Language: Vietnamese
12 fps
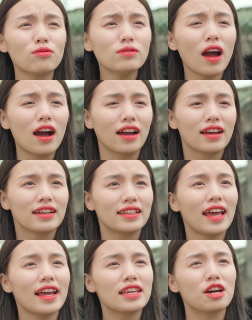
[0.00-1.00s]
thế cũng được
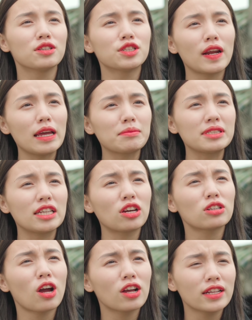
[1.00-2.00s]
Thế anh Hiếu cho em cái gì
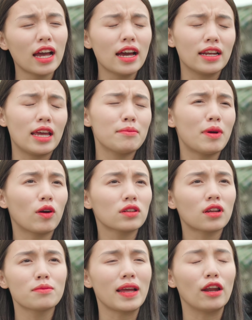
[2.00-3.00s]
ngon ngon nhá Để em báo
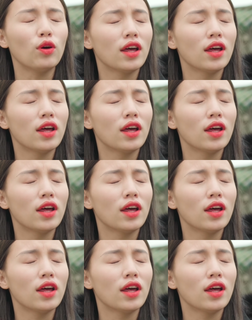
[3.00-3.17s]
cắt cơm nhà